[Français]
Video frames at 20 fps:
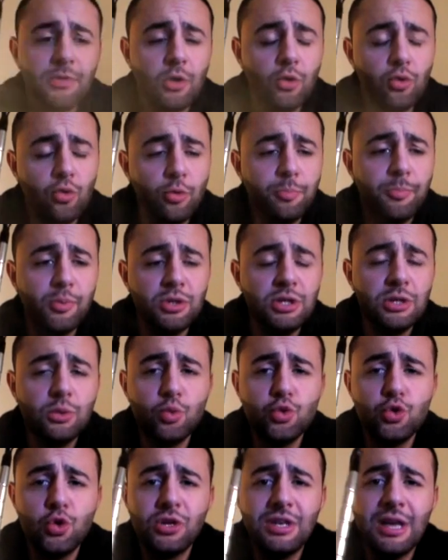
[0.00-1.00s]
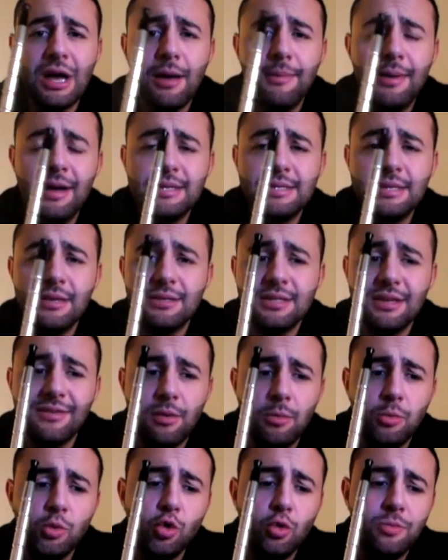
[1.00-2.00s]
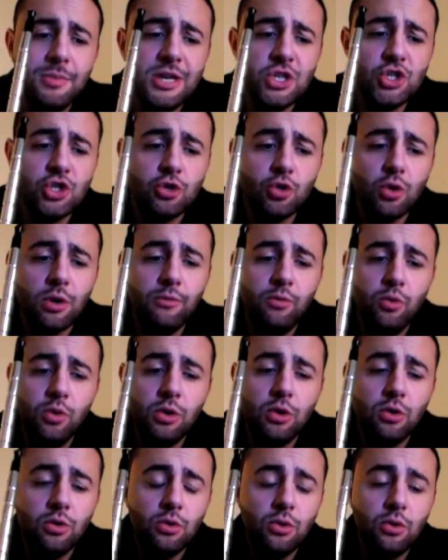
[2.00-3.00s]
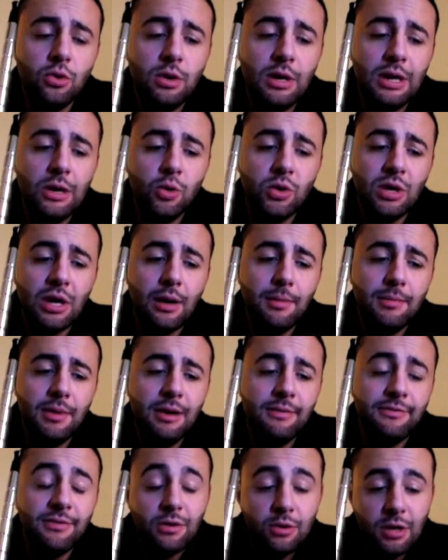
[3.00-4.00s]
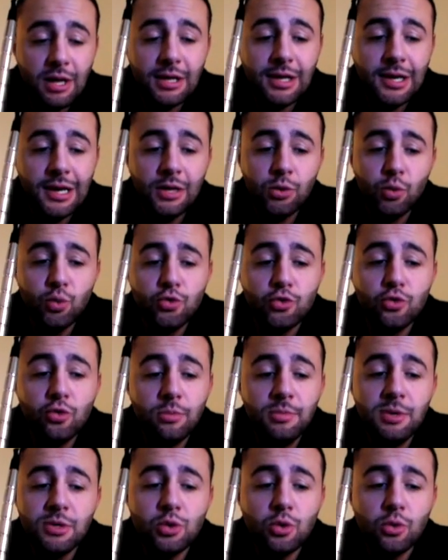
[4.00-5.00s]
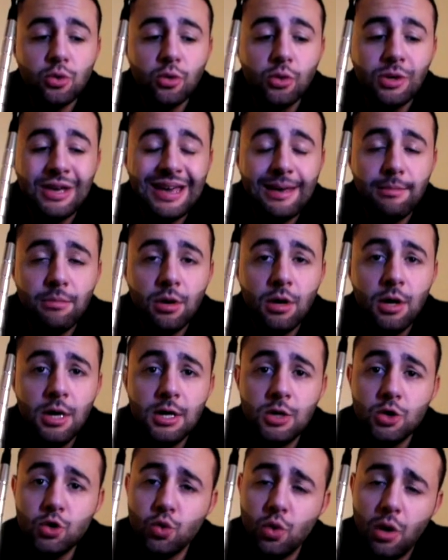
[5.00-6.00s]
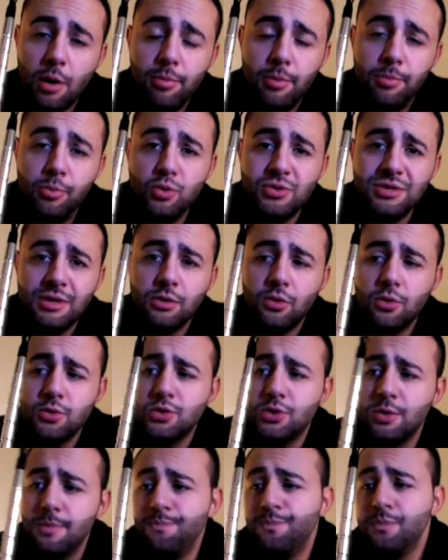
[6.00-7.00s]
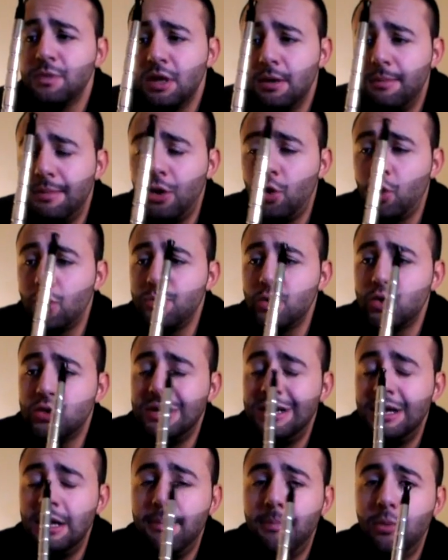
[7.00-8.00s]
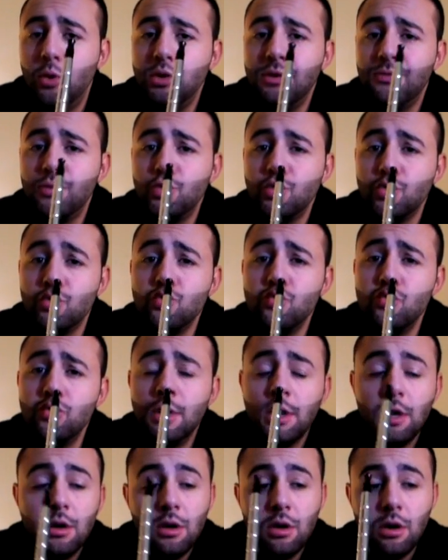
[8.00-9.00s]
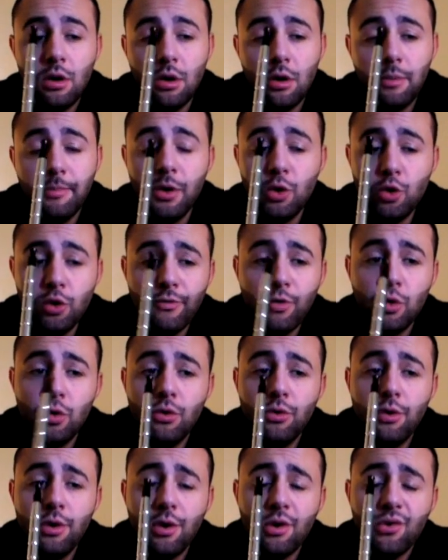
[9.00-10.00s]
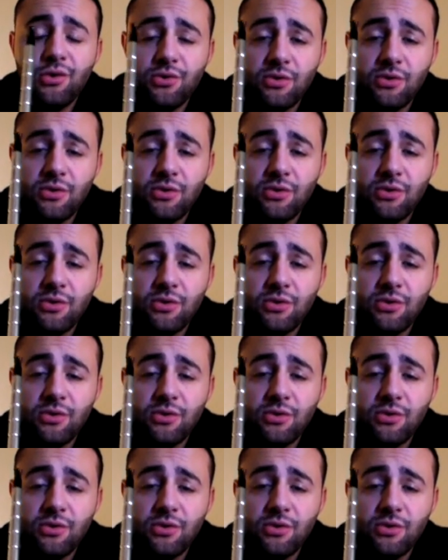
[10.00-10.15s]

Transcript: une toute petite touche de caramel, c'est vraiment dommage. J'aurais voulu que le caramel, enfin la, touche de bien sûr de crème soit un peu plus intense. Malheureusement ça ne l'est pas au niveau du goût, euh, mais au niveau de l'odeur